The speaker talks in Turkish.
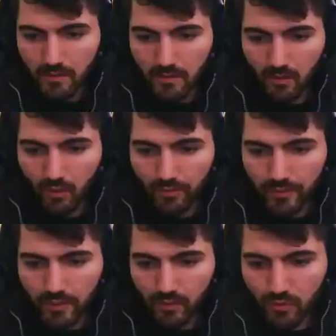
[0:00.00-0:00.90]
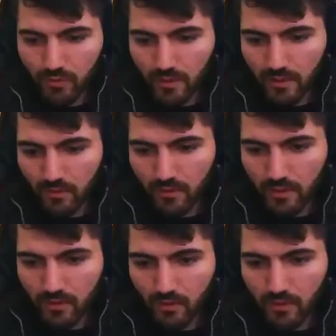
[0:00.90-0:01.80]
Ondan sonra, ondan
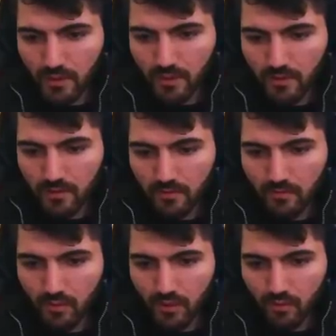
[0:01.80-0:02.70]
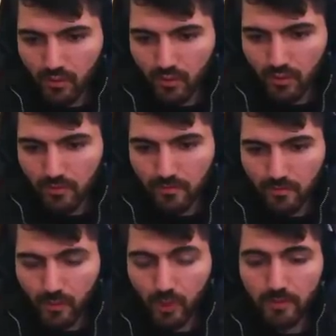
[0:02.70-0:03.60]
sonra bu da dursun.
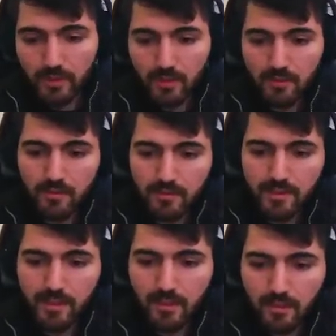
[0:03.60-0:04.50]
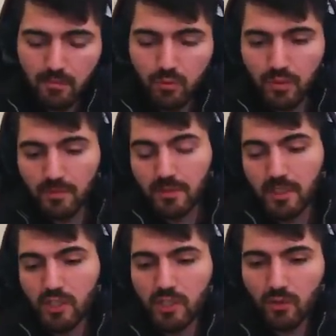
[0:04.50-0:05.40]
Böyle bir zır aldık. Bu tabi
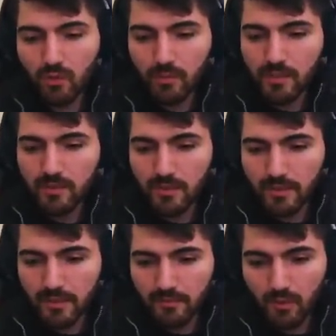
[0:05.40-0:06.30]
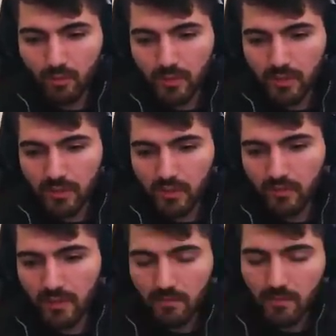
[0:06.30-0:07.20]
değişecek. 15 STR var, 15 ateşi
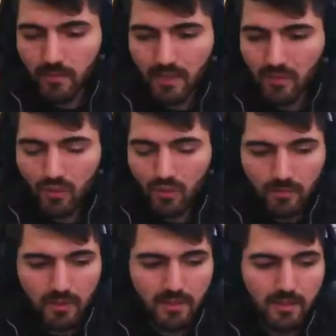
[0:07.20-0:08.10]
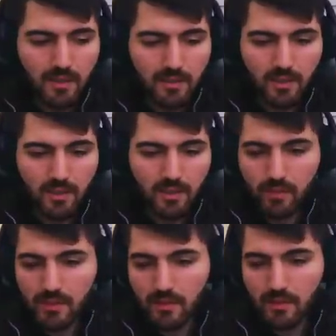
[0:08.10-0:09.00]
var ama benim için önemli değil ateş
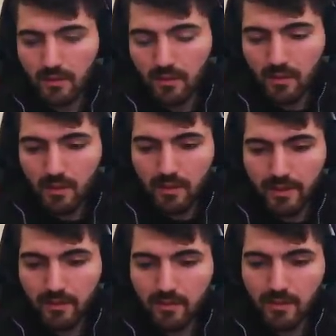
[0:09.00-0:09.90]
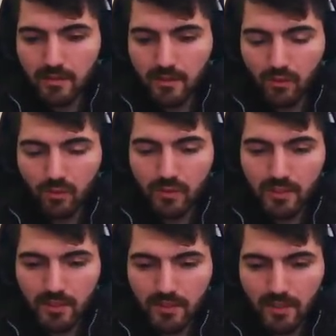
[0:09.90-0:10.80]
olması. 50 STR
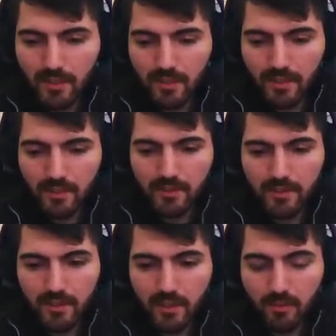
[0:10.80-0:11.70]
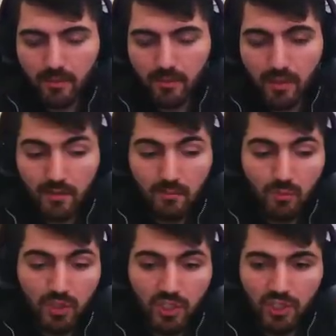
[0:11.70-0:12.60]
olması yeterli. 50 STR EP olsa
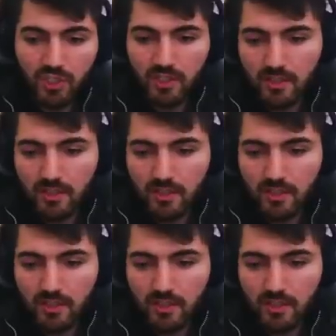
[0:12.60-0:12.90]
müthiş.